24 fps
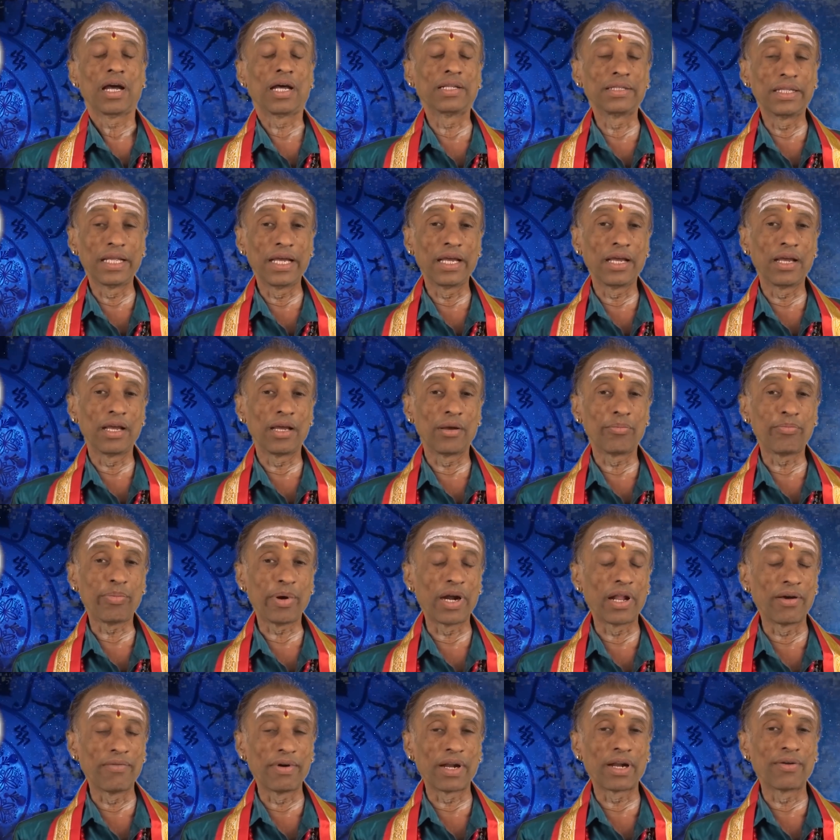அந்த
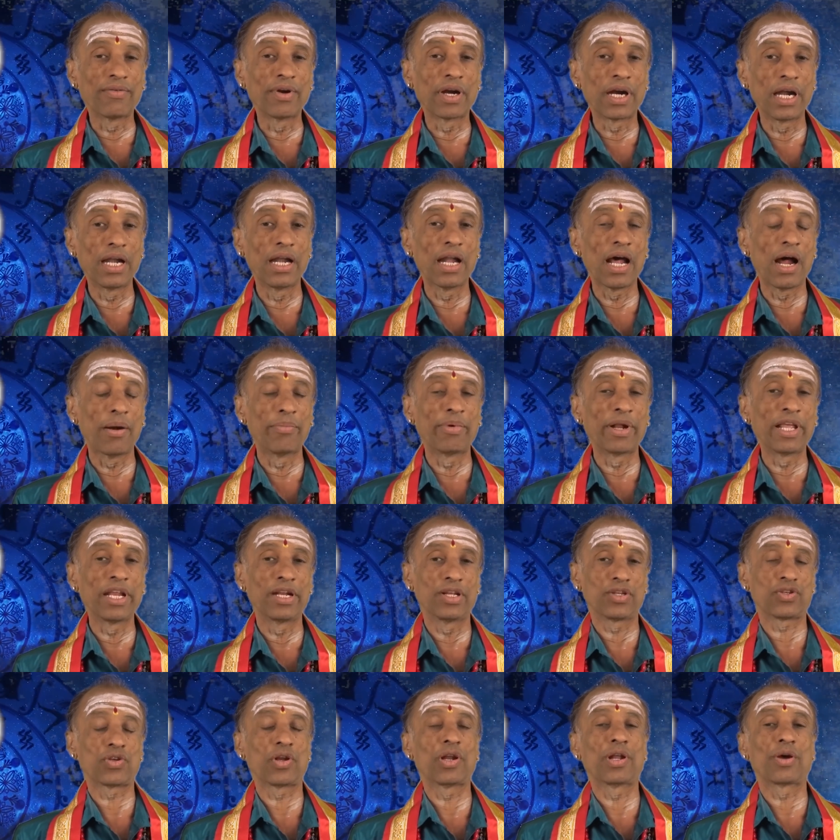பணவரவுகள்
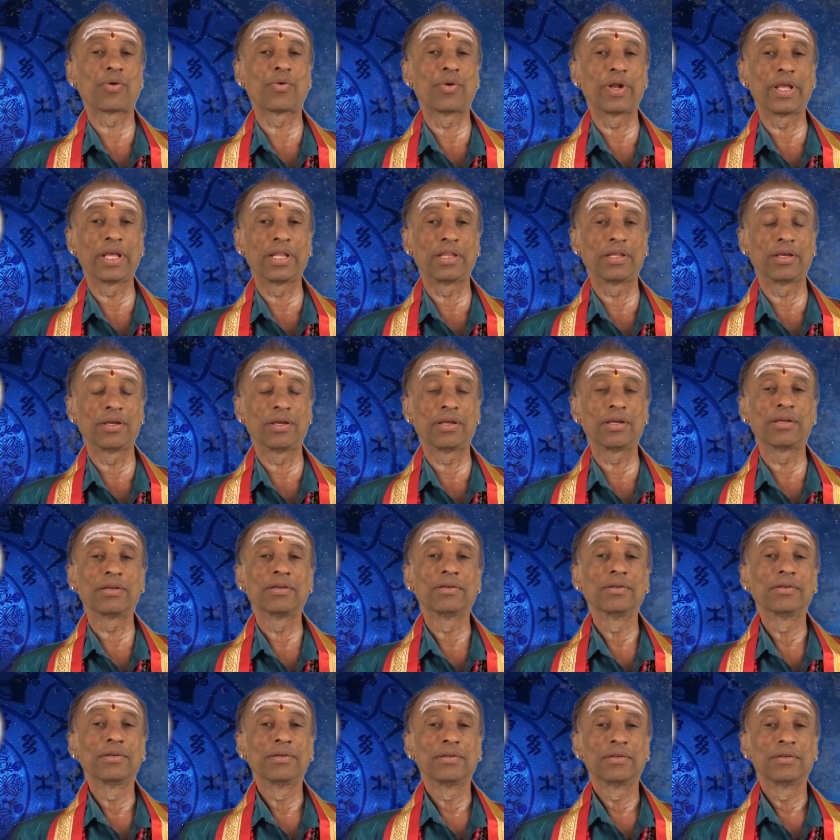அப்படின்னு சொல்லக்கூடியது
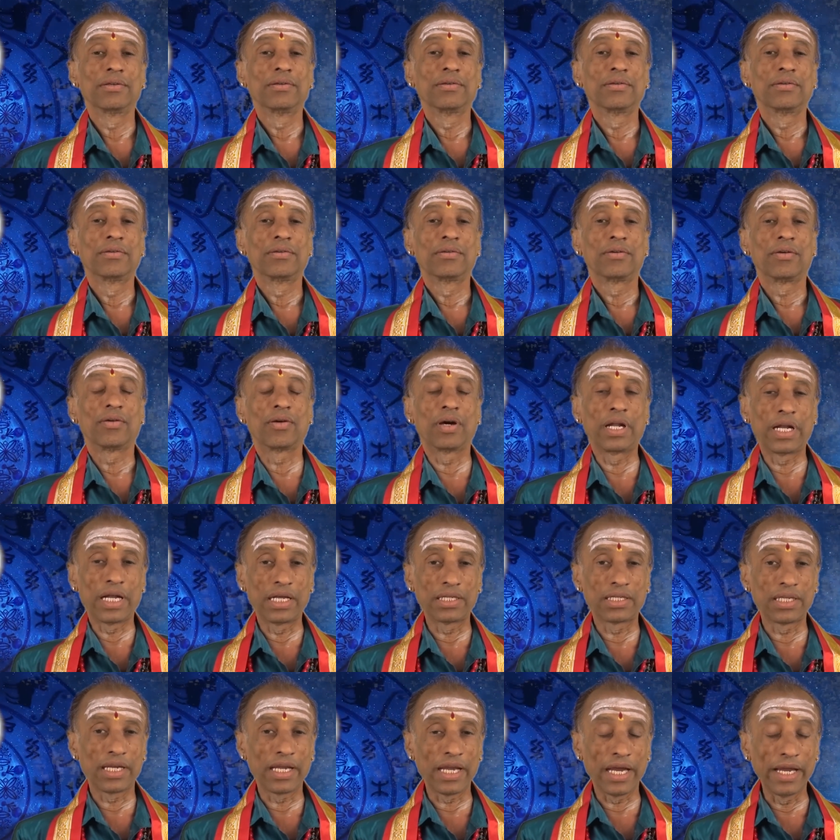உங்கள்
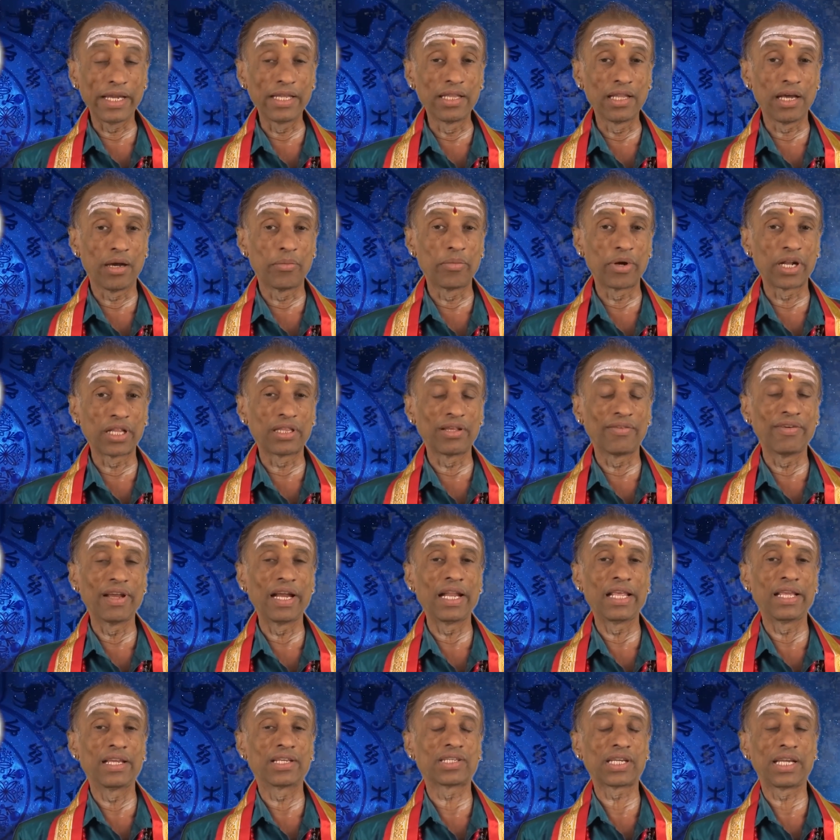ராசிக்கு ஐந்தாம் இடத்து
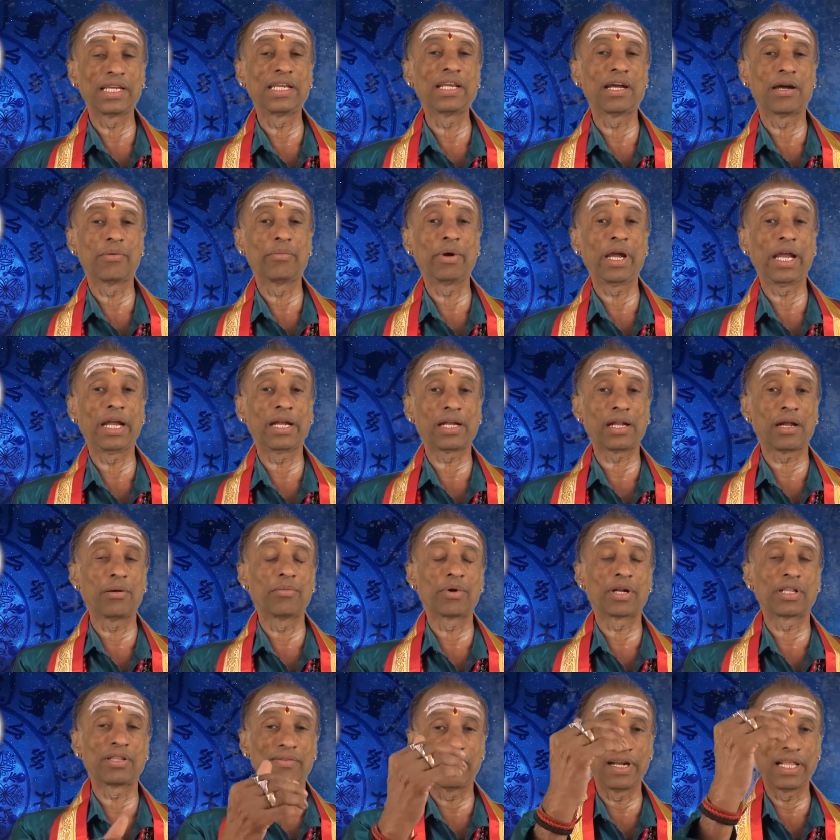வேலையை செய்யாமல்
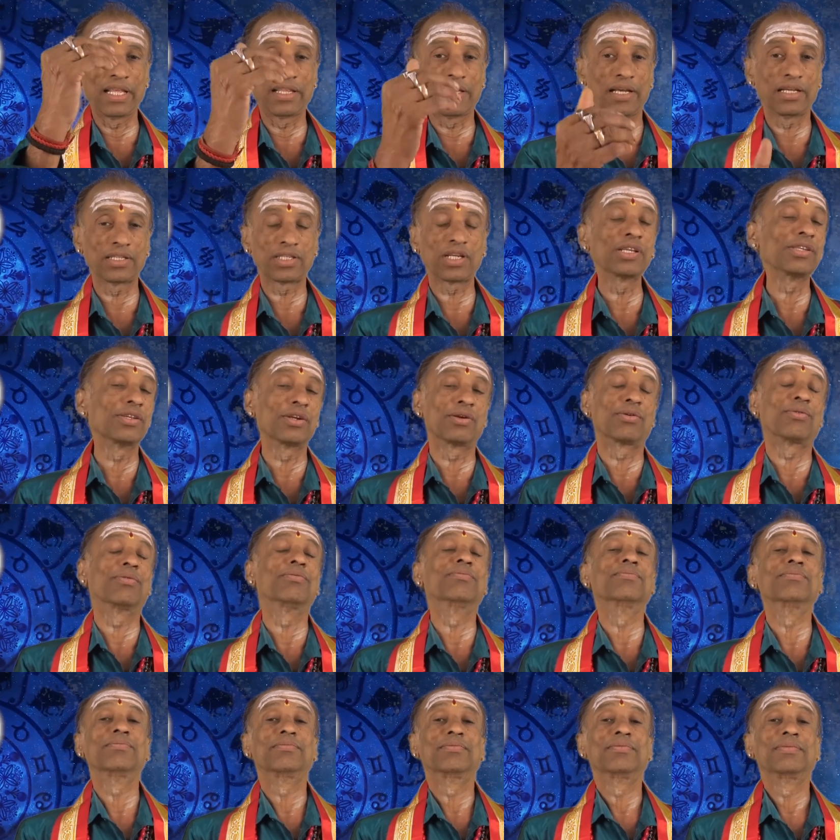எட்டாம் இடத்து வேலையை தான்
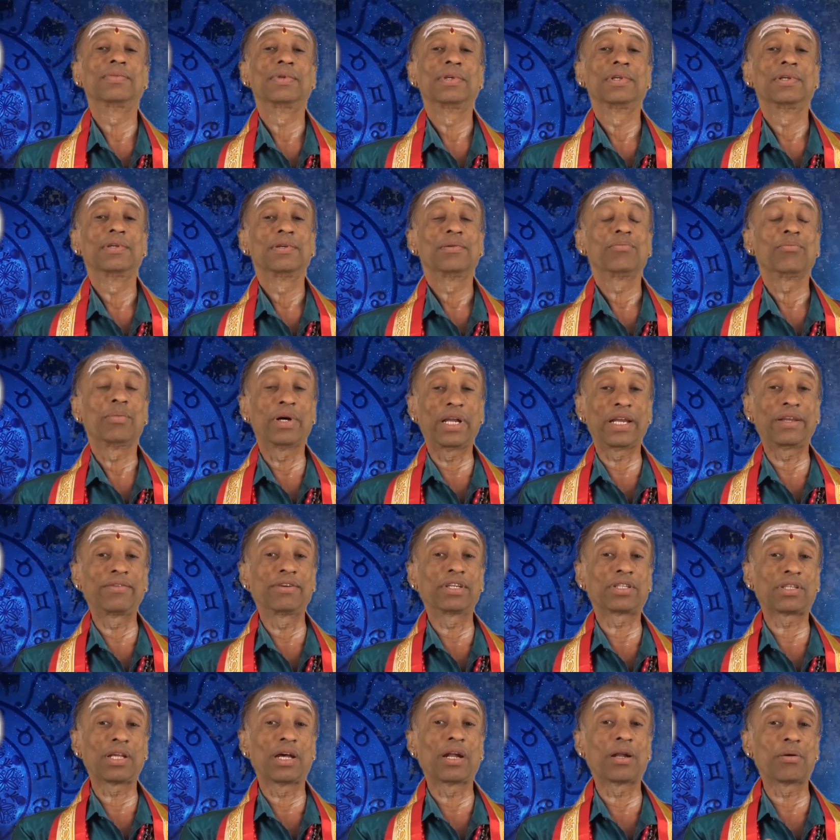செஞ்சுருக்கும்
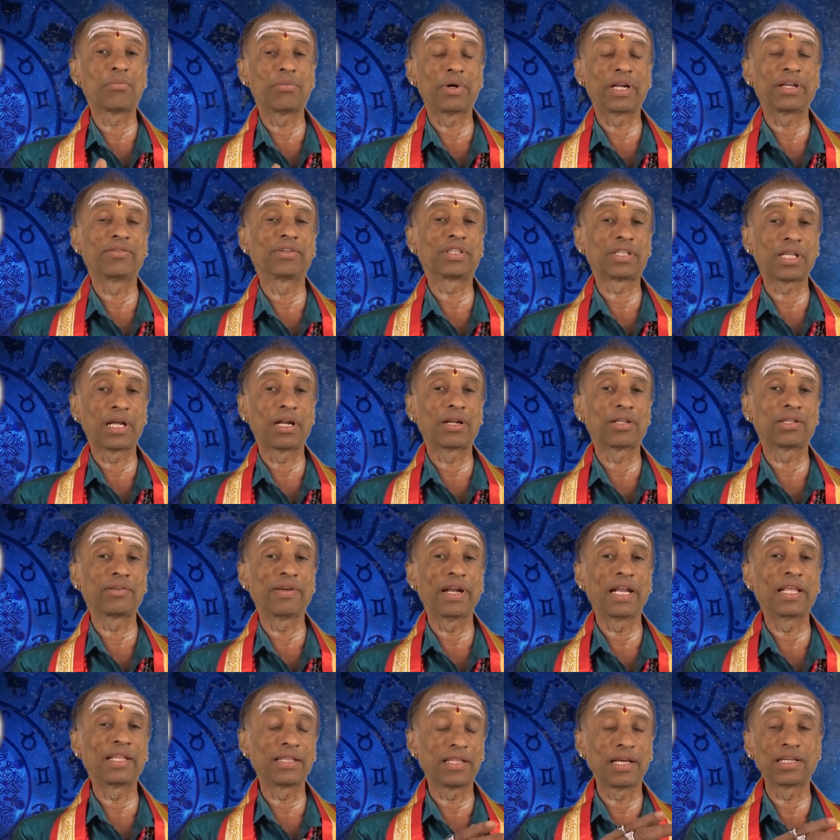மறைவு ஸ்தானம்
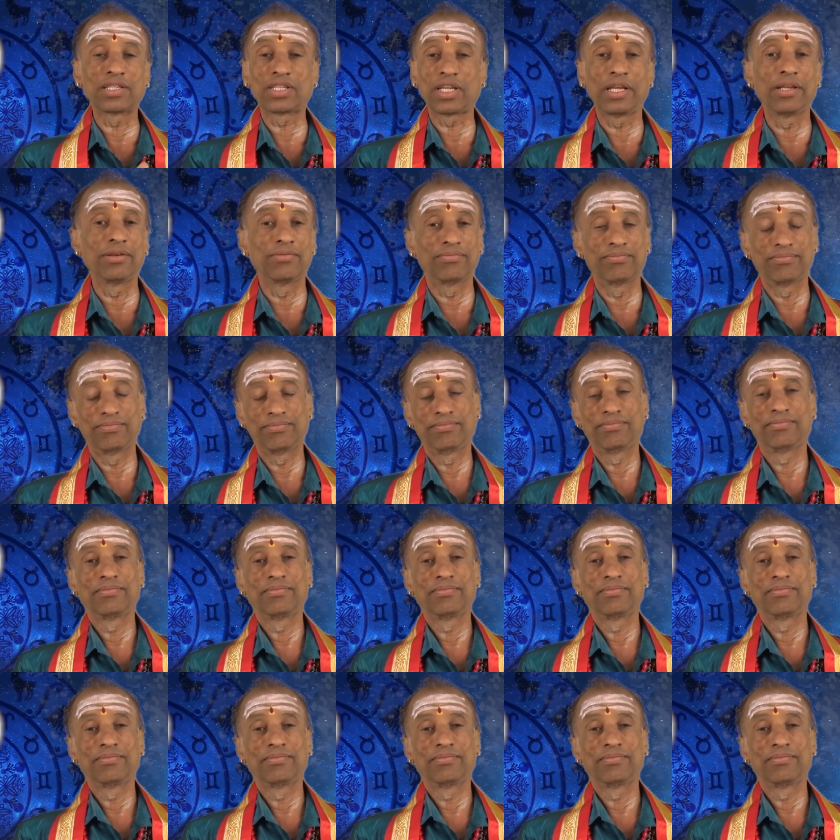வேலையை தான் செய்யும்